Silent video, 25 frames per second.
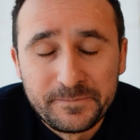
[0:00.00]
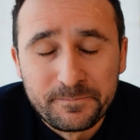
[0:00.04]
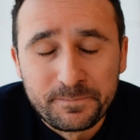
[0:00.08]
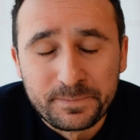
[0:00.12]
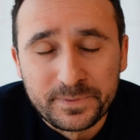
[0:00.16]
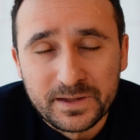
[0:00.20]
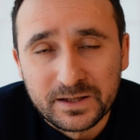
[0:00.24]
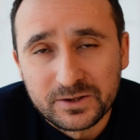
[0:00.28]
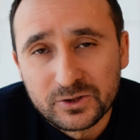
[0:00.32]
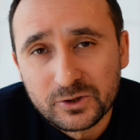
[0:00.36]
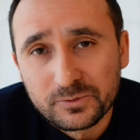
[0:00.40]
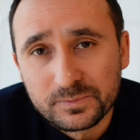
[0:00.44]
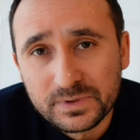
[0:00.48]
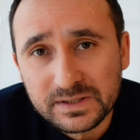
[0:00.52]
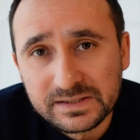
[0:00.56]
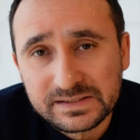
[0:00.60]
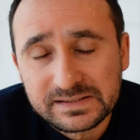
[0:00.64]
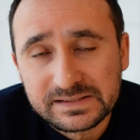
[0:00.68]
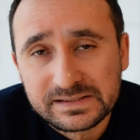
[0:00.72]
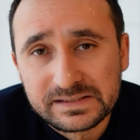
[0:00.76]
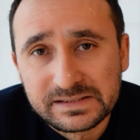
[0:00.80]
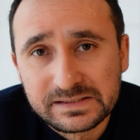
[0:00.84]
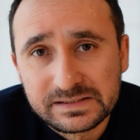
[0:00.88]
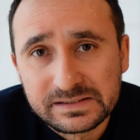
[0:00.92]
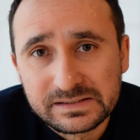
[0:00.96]

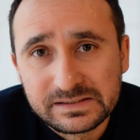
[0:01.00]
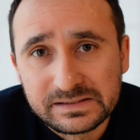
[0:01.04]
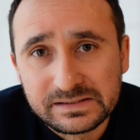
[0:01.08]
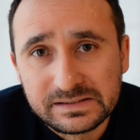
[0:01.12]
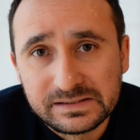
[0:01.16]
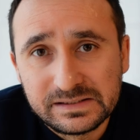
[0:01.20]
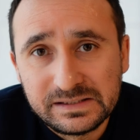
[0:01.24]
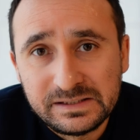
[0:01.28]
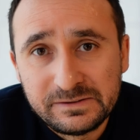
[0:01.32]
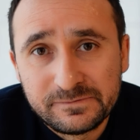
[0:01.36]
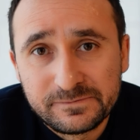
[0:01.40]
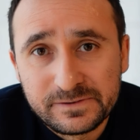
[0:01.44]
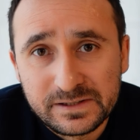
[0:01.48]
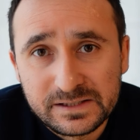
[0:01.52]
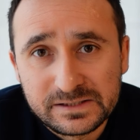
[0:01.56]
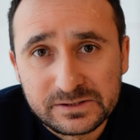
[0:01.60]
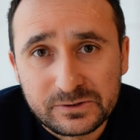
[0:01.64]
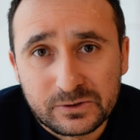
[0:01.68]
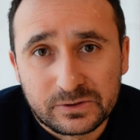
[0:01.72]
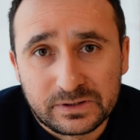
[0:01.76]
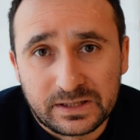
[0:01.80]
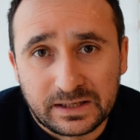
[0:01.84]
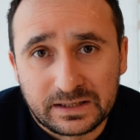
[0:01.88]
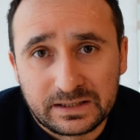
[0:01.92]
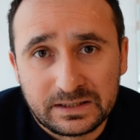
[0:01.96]
Natomiast y,
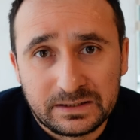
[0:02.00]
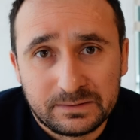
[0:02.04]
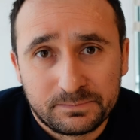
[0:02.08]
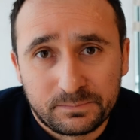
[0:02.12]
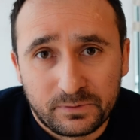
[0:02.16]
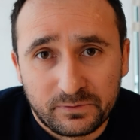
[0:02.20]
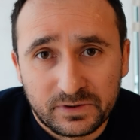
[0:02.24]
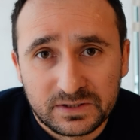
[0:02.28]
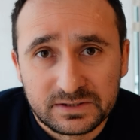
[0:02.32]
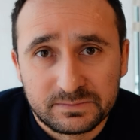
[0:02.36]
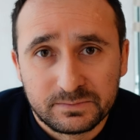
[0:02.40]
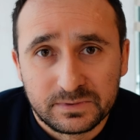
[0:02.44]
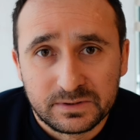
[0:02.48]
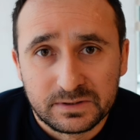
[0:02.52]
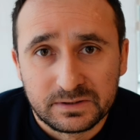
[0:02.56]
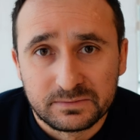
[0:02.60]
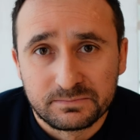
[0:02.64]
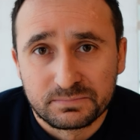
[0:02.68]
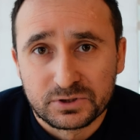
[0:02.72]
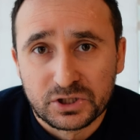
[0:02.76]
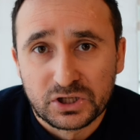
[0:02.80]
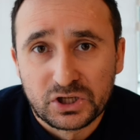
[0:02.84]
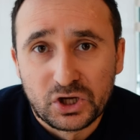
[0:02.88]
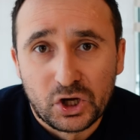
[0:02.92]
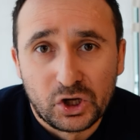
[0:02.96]
inwestor taki powiedzmy
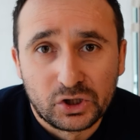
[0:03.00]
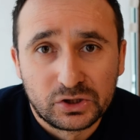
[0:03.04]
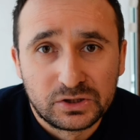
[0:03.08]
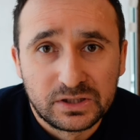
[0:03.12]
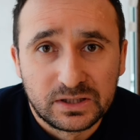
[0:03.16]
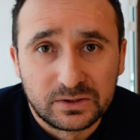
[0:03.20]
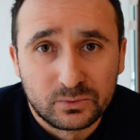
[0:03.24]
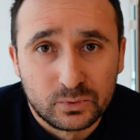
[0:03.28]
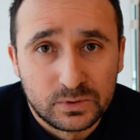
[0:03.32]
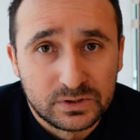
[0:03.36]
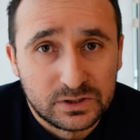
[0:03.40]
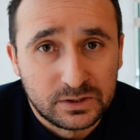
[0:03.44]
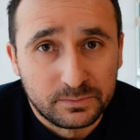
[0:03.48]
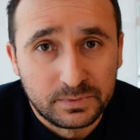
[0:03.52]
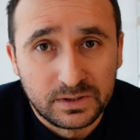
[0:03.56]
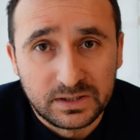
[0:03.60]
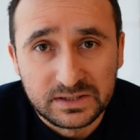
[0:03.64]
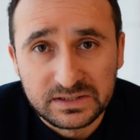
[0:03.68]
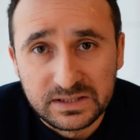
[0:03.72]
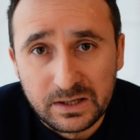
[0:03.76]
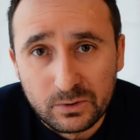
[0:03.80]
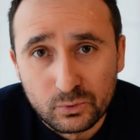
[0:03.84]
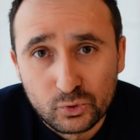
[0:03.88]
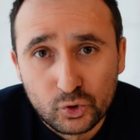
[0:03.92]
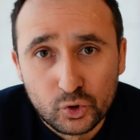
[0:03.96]
przygodny, który sobie
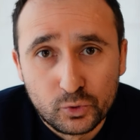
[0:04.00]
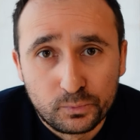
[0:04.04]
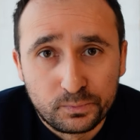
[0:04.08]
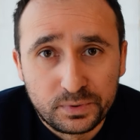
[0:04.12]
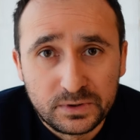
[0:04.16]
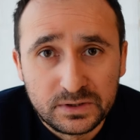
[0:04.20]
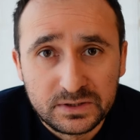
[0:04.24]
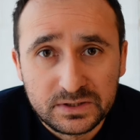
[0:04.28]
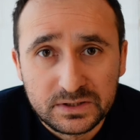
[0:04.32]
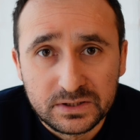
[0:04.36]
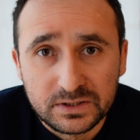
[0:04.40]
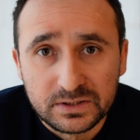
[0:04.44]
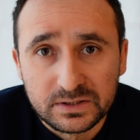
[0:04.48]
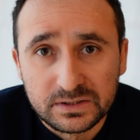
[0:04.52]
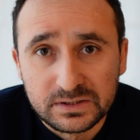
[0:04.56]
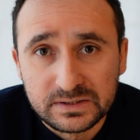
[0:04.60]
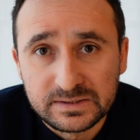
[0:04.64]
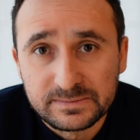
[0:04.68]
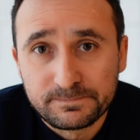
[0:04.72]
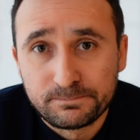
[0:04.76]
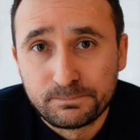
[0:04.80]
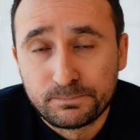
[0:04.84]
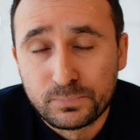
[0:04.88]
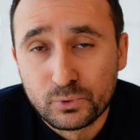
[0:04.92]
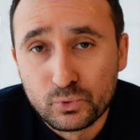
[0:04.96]
chciał kupić y,
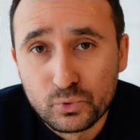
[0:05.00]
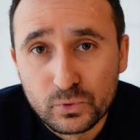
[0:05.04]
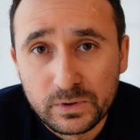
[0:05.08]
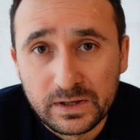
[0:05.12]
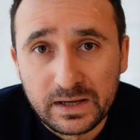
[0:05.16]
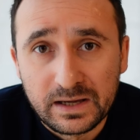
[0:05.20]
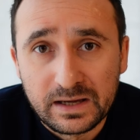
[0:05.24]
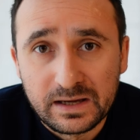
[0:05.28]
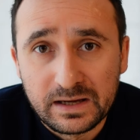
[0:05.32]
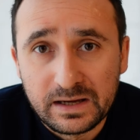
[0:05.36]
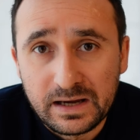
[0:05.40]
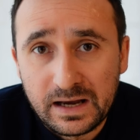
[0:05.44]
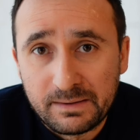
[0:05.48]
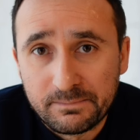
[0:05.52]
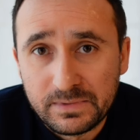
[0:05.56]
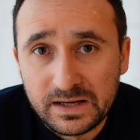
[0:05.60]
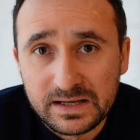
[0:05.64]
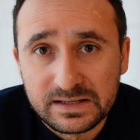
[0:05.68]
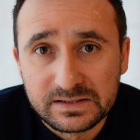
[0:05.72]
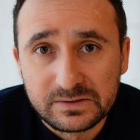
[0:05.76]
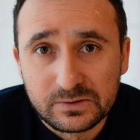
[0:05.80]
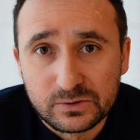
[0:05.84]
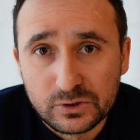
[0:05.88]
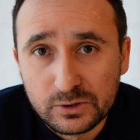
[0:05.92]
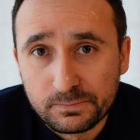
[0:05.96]
spółkę
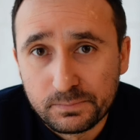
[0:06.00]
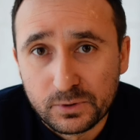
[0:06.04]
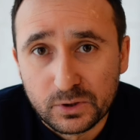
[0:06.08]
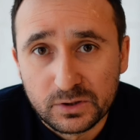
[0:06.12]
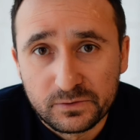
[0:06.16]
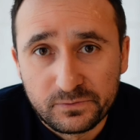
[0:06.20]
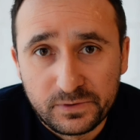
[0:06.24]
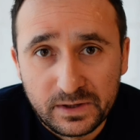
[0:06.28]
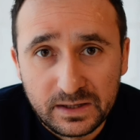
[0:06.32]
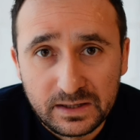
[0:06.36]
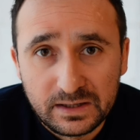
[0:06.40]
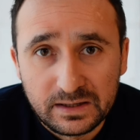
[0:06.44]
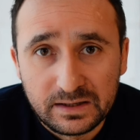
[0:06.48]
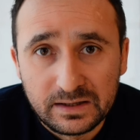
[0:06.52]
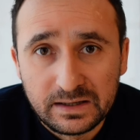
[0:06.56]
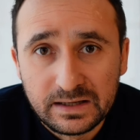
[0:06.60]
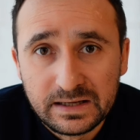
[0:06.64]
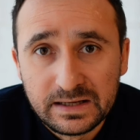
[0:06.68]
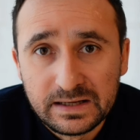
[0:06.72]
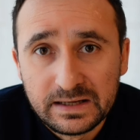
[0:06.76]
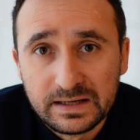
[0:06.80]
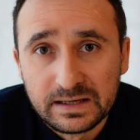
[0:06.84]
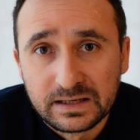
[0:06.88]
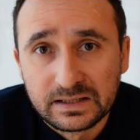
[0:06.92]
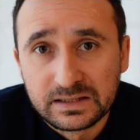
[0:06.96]
Amazon do portfela,
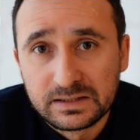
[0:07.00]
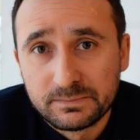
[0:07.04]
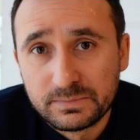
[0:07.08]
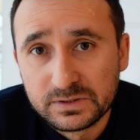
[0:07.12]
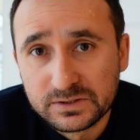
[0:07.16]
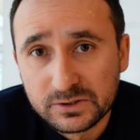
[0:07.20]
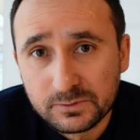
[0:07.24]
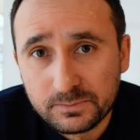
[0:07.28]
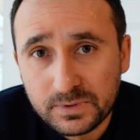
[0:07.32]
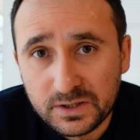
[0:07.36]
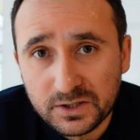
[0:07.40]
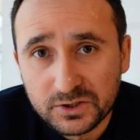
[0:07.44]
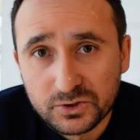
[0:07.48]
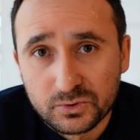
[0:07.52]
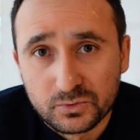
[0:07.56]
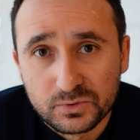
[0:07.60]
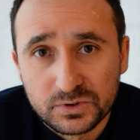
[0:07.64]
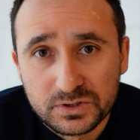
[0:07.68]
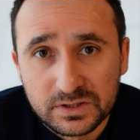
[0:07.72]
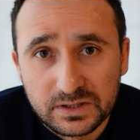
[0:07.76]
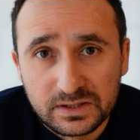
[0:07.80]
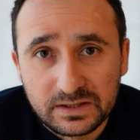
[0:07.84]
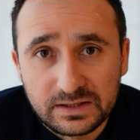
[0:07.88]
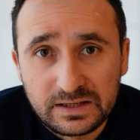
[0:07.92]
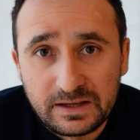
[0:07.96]
gdyby zobaczył,
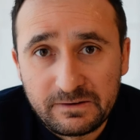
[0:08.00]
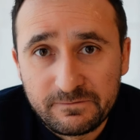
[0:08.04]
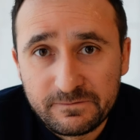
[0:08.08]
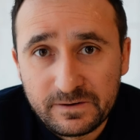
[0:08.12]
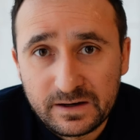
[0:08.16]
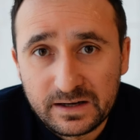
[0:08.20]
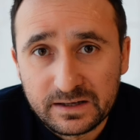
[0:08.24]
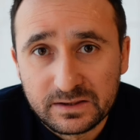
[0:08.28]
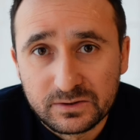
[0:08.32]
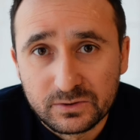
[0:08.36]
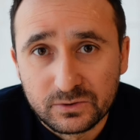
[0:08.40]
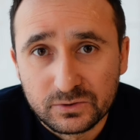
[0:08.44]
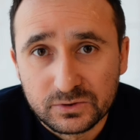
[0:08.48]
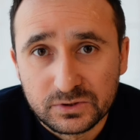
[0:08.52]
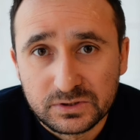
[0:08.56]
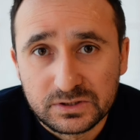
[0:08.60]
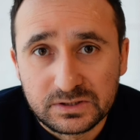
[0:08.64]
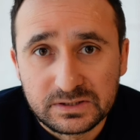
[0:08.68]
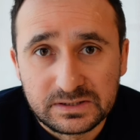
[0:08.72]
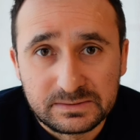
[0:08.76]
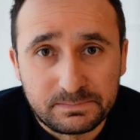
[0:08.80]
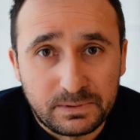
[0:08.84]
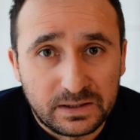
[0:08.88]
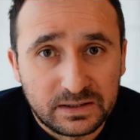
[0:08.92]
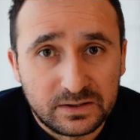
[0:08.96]
że jej
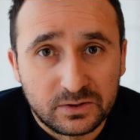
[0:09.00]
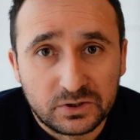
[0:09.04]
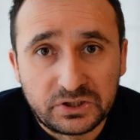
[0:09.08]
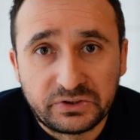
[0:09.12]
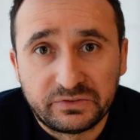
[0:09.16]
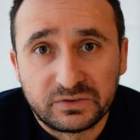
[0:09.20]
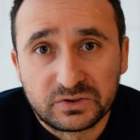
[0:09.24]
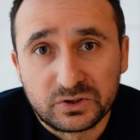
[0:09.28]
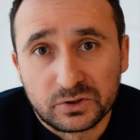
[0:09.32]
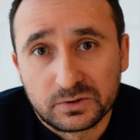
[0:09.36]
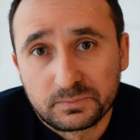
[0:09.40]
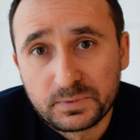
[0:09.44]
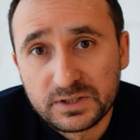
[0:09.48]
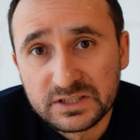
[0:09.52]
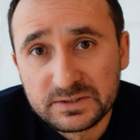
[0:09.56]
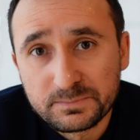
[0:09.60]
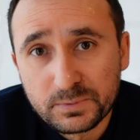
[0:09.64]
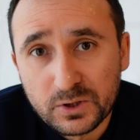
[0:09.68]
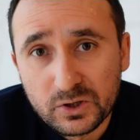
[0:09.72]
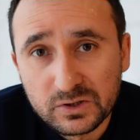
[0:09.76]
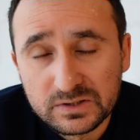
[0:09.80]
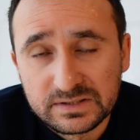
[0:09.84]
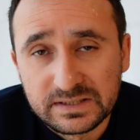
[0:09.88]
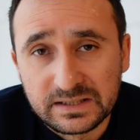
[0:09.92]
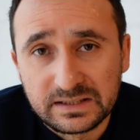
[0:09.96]
wartość spada o
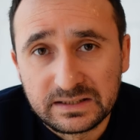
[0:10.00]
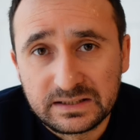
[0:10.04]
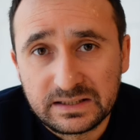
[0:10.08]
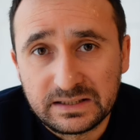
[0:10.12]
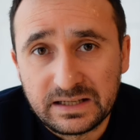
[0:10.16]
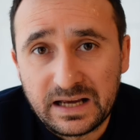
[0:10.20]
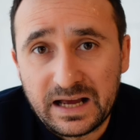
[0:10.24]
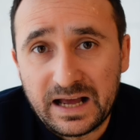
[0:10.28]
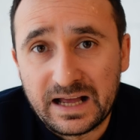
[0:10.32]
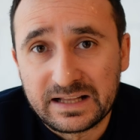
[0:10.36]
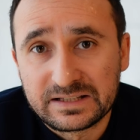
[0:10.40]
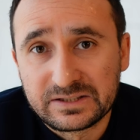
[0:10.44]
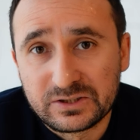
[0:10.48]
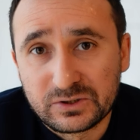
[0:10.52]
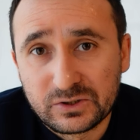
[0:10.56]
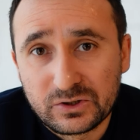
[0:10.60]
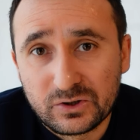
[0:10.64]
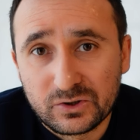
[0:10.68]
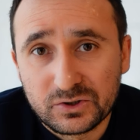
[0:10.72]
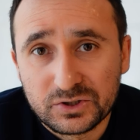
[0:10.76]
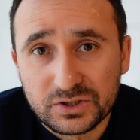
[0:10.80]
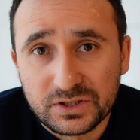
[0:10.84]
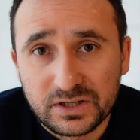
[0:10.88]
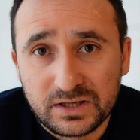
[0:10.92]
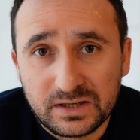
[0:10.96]
95%, a co
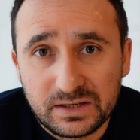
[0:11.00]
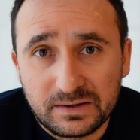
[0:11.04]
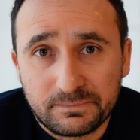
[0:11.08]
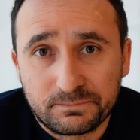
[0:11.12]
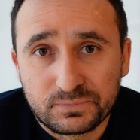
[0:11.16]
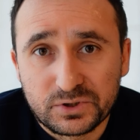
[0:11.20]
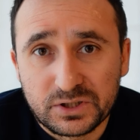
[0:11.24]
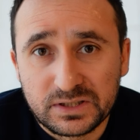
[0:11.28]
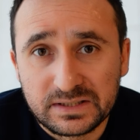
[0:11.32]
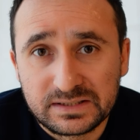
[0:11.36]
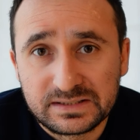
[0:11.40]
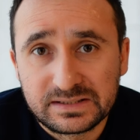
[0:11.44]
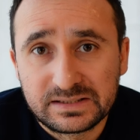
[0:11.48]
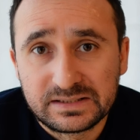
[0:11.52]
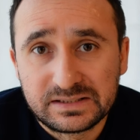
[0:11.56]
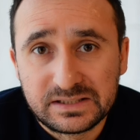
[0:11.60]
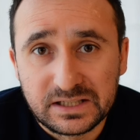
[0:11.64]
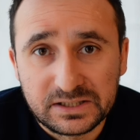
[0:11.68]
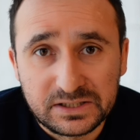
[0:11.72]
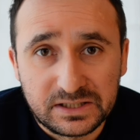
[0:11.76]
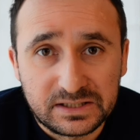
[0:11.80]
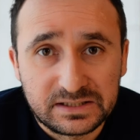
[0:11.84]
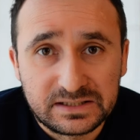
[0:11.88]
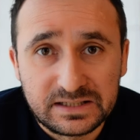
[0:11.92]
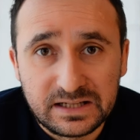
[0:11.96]
gorsza przez
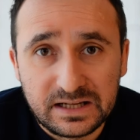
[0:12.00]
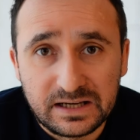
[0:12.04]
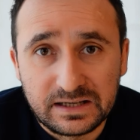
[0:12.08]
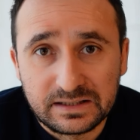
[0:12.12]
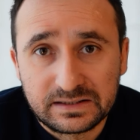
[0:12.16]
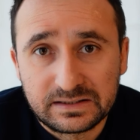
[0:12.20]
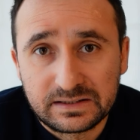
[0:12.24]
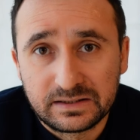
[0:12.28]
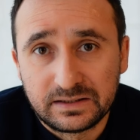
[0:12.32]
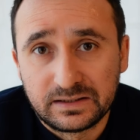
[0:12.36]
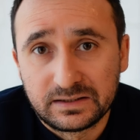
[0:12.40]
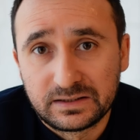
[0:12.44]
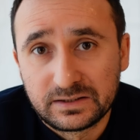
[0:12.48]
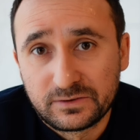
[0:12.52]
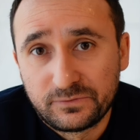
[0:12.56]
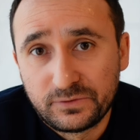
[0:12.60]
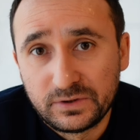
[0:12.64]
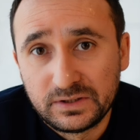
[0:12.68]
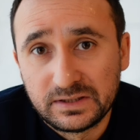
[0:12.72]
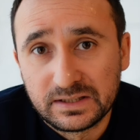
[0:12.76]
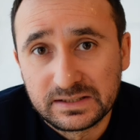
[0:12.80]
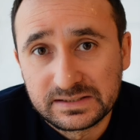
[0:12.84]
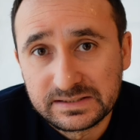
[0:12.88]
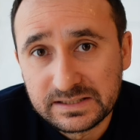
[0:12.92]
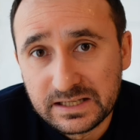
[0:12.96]
10 lat y,
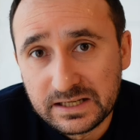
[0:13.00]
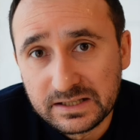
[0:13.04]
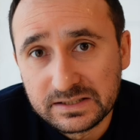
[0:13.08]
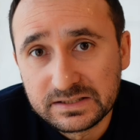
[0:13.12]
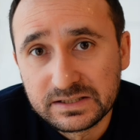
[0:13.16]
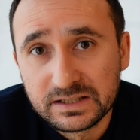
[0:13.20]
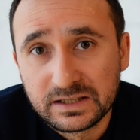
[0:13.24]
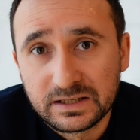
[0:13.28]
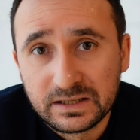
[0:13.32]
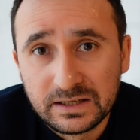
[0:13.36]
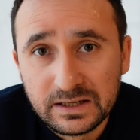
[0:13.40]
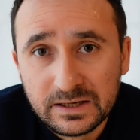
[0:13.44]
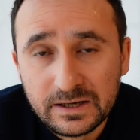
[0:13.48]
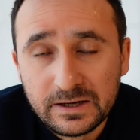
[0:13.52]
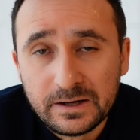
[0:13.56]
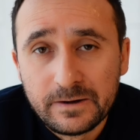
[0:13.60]
tkwi na stracie,